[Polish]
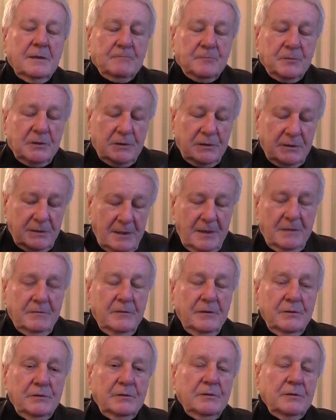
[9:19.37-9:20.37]
przez
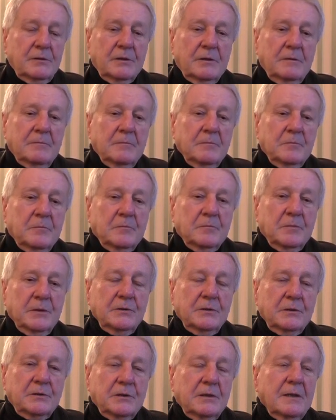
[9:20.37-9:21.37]
całe życie
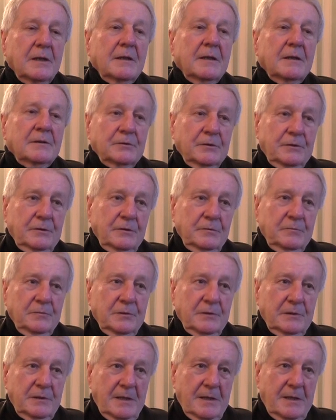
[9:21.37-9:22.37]
będzie się
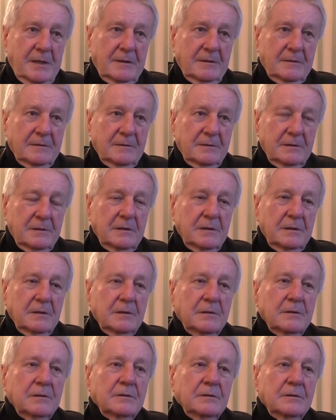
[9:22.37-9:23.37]
narażonym na,
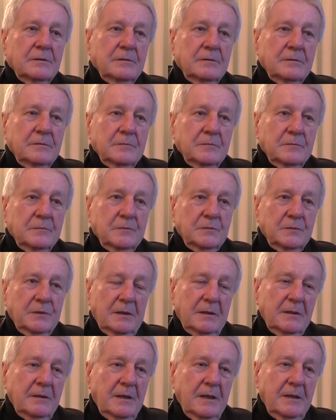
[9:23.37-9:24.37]
y,
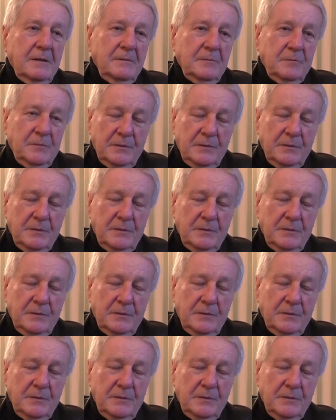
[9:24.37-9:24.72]
na, na